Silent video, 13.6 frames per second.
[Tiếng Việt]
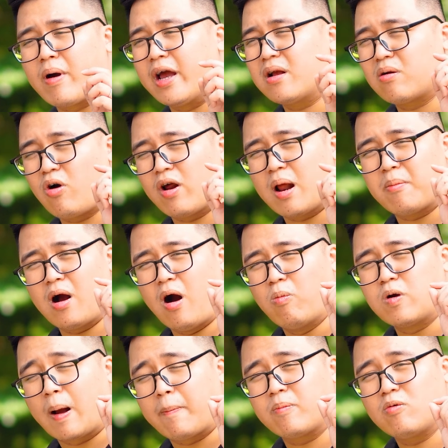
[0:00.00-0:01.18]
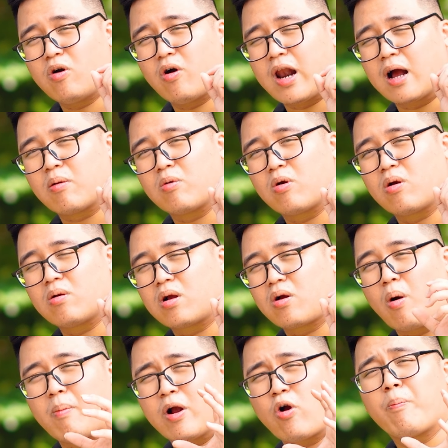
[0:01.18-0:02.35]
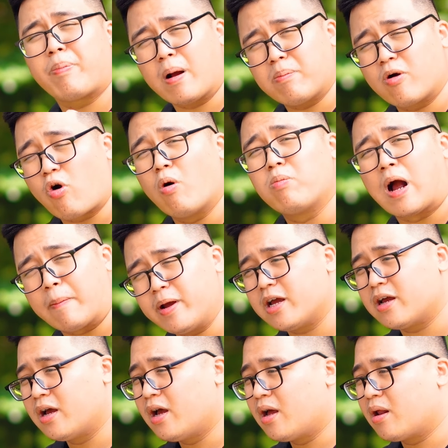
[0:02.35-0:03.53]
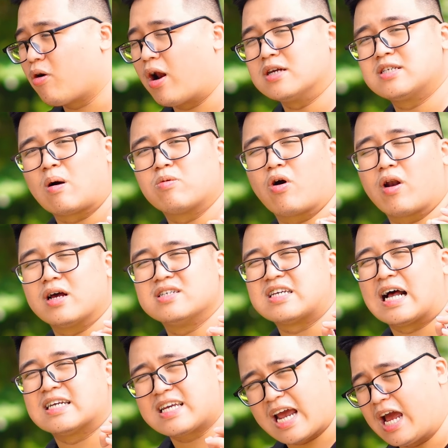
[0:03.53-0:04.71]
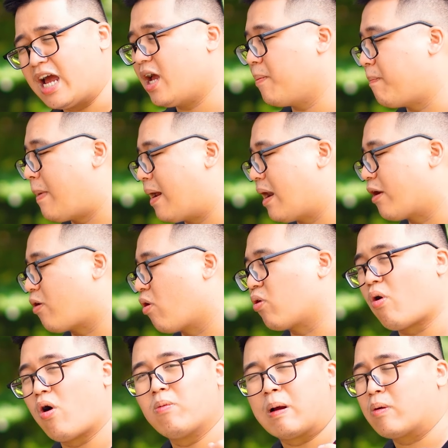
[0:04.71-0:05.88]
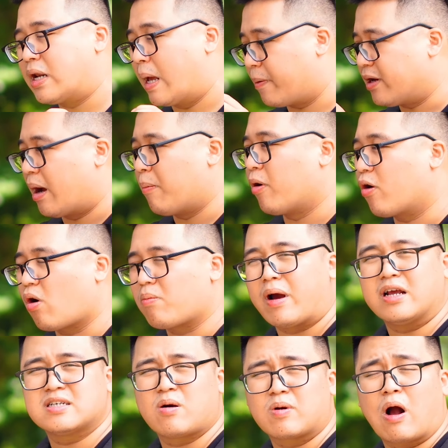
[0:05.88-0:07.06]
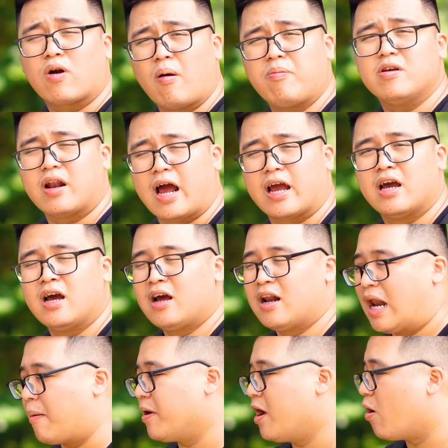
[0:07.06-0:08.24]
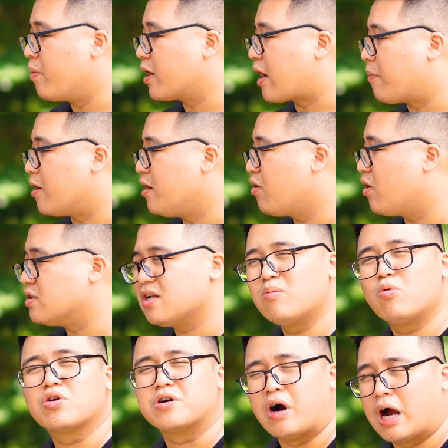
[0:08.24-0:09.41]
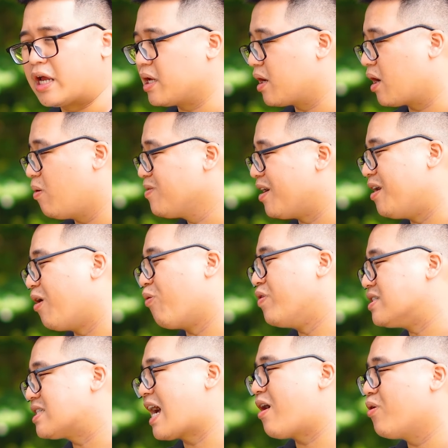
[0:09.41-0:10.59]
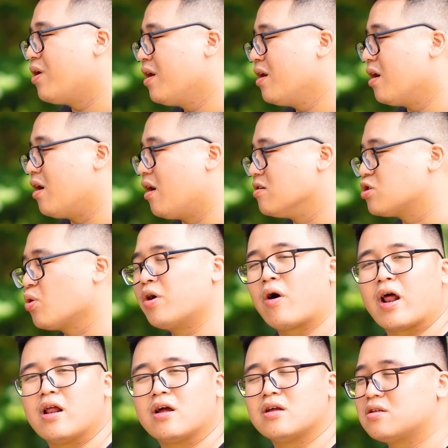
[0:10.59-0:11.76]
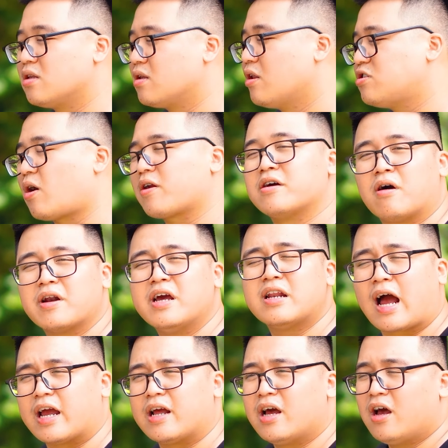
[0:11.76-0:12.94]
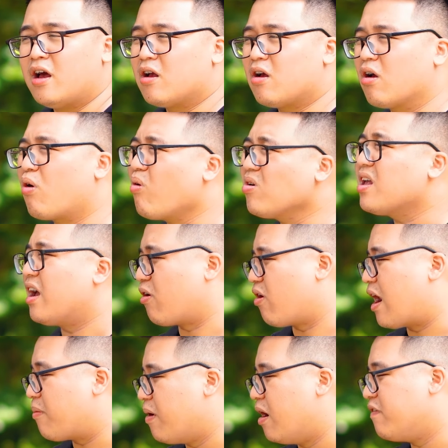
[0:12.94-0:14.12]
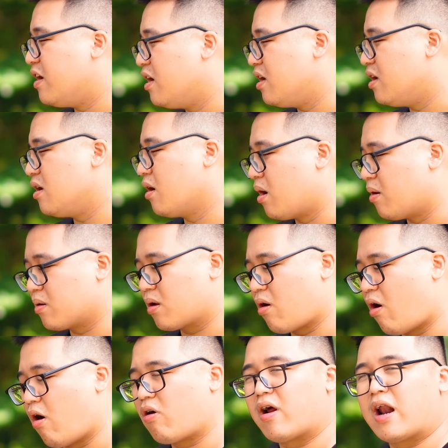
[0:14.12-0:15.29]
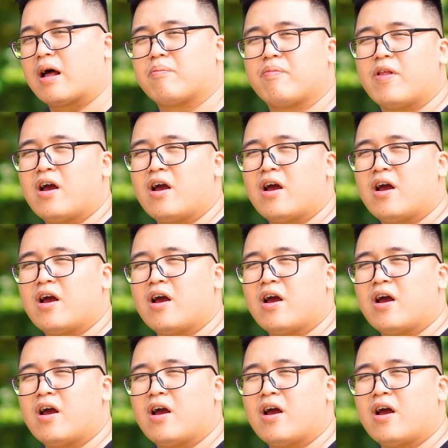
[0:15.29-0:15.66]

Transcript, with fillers: máy gọi là ống ngắm, gọi là con máy compact mà có ống ngắm ấy, gọi là dòng gọi là giá rẻ ấy, mà lại còn có ống ngắm còn đẹp hơn cả một cái con máy dòng cao cấp như này, làm điều mình cảm thấy gọi là rất là buồn cười. Không thể hiểu vì sao Sony họ lại chọn cái hướng đi này. Cũng có thể gọi là bởi vì họ gọi là